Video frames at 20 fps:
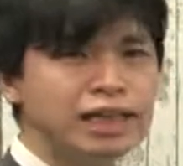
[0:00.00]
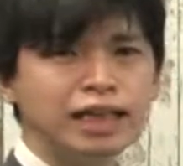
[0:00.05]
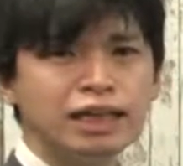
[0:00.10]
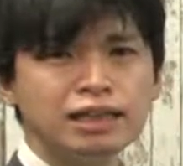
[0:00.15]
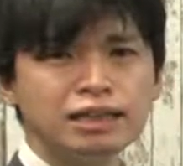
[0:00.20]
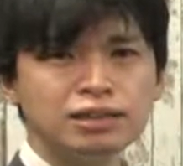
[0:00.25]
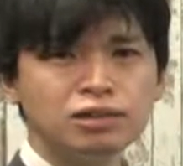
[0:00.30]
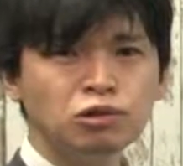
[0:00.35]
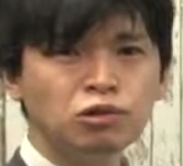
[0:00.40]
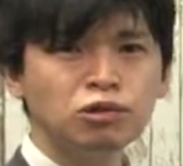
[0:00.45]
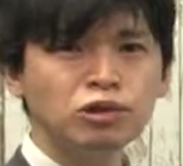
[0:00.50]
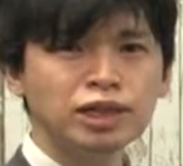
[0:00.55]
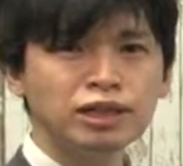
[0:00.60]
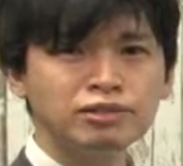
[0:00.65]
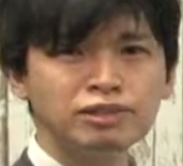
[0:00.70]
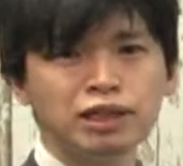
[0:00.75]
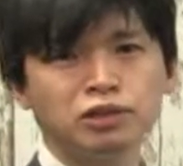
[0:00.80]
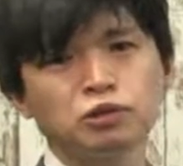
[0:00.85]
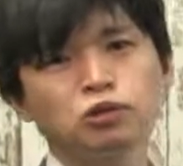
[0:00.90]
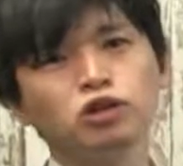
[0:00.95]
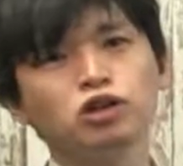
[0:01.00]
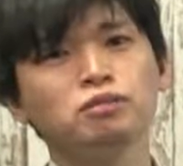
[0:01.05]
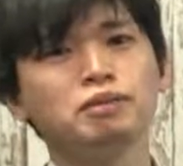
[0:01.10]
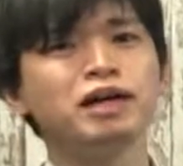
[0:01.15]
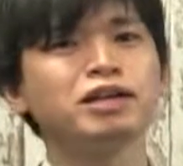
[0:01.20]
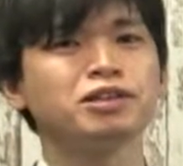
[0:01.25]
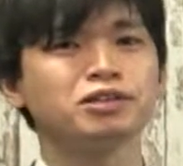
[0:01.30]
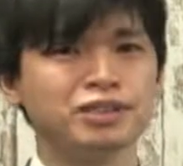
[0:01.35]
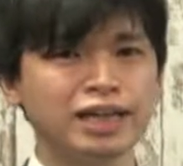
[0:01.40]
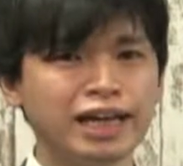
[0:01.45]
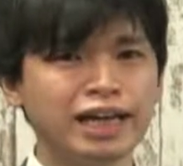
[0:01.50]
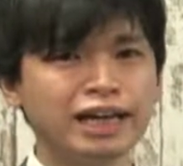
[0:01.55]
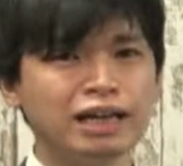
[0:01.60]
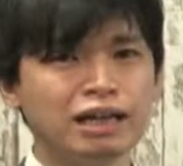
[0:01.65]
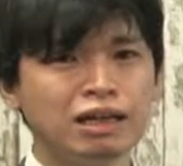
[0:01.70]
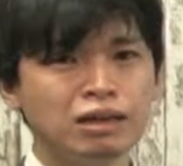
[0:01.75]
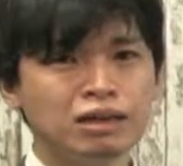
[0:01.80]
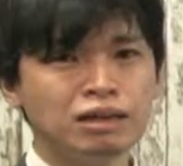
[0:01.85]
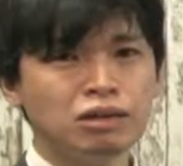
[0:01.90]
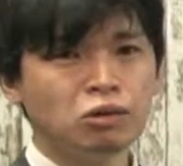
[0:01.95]
か高額なところもあるので、
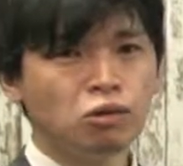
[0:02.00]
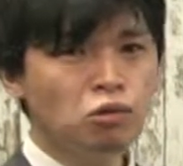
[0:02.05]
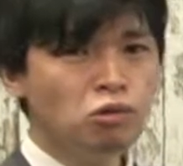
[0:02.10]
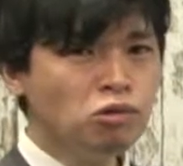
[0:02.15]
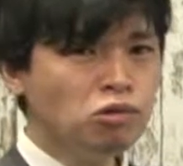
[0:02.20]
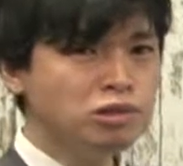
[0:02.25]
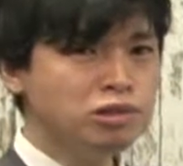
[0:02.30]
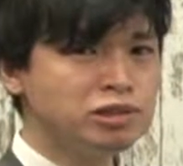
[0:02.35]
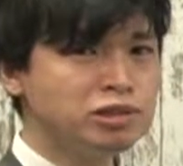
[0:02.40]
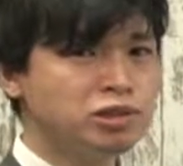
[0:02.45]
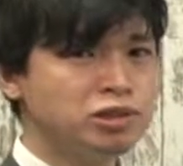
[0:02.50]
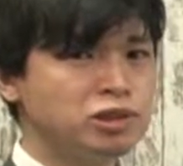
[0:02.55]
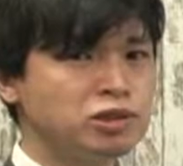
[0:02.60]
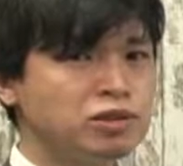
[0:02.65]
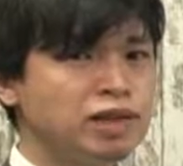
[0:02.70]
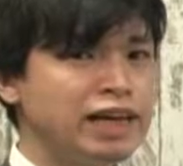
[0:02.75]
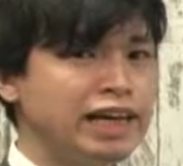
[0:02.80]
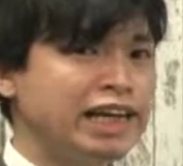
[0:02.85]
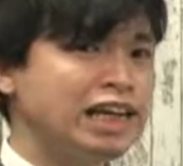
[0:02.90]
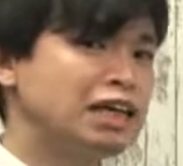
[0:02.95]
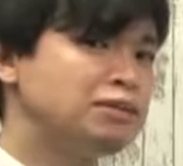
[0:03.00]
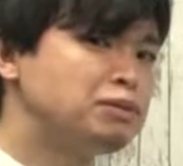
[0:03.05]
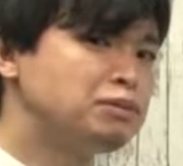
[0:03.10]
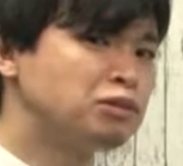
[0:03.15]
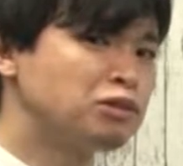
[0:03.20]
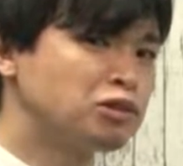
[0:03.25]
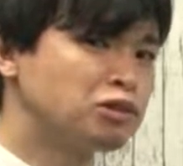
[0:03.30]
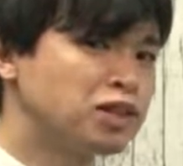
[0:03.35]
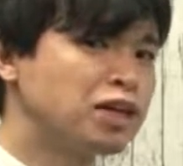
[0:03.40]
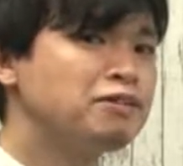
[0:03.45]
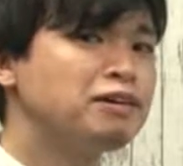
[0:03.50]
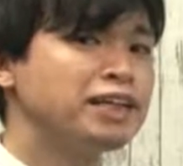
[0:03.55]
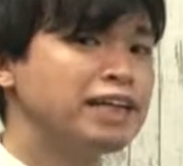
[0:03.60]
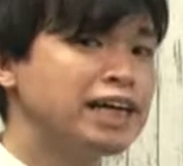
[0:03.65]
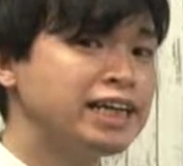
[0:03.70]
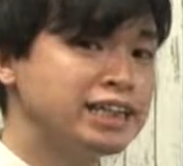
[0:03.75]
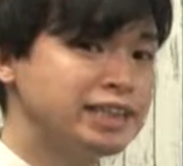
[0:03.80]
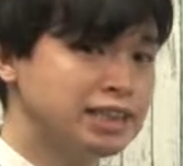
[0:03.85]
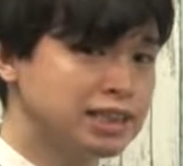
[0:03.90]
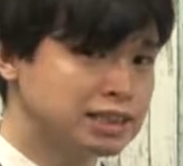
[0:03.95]
多くの人が選ぶものでは
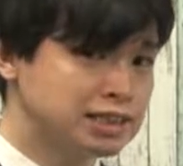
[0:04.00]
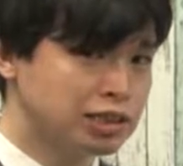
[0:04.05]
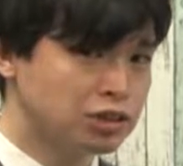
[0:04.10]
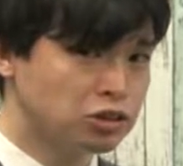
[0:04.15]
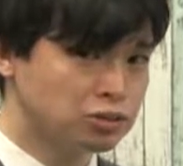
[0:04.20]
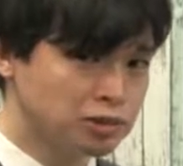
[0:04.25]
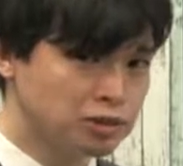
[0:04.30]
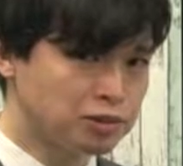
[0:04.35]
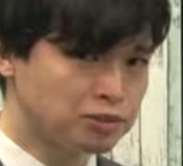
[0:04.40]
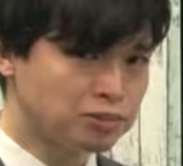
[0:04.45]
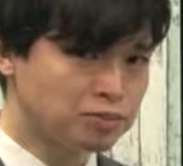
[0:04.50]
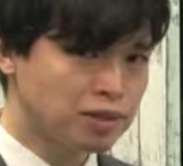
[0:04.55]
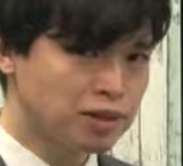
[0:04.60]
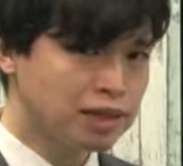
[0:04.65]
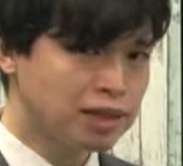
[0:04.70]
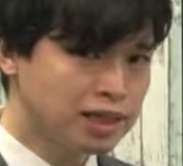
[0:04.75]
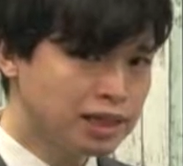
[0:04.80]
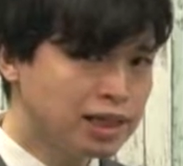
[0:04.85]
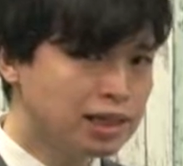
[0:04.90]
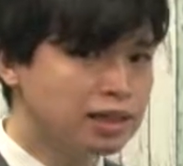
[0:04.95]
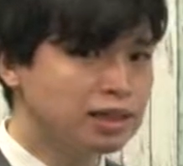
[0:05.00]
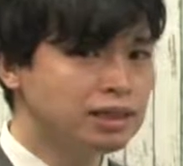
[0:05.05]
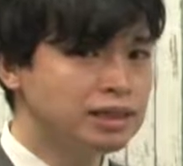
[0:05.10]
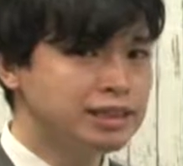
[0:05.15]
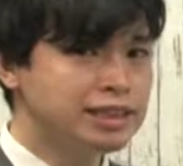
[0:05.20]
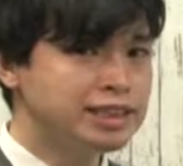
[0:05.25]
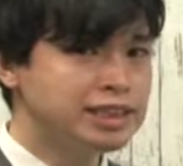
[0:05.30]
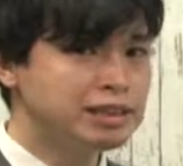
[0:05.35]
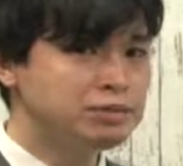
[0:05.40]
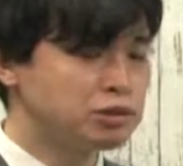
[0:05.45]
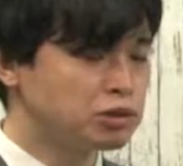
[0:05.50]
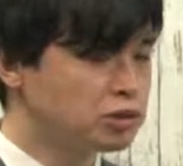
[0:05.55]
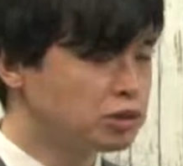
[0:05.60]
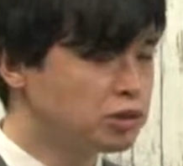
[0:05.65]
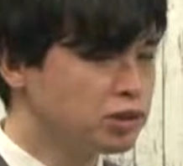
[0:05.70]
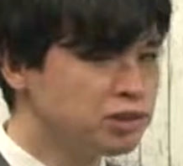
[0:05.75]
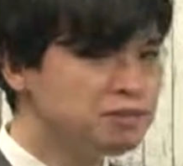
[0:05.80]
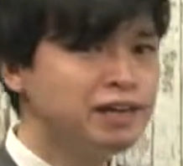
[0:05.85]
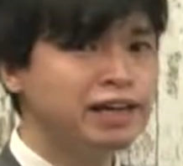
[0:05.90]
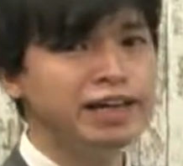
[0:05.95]
ないんですけども、ただ一部の
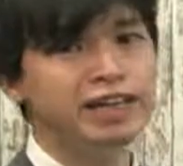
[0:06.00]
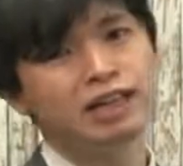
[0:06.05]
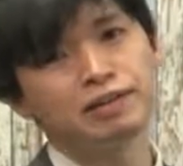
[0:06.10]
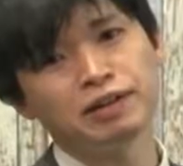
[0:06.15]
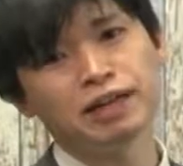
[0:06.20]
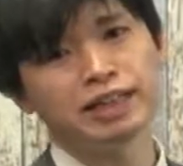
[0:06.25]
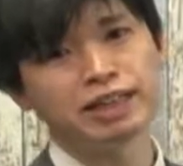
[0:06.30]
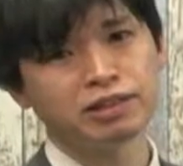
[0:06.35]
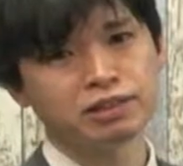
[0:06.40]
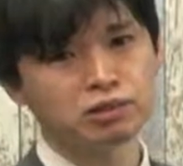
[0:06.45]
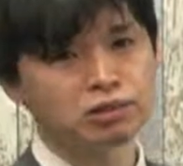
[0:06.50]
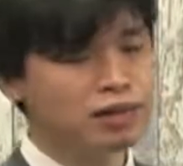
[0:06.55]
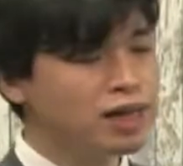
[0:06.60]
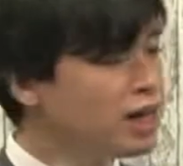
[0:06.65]
人には選ばれているの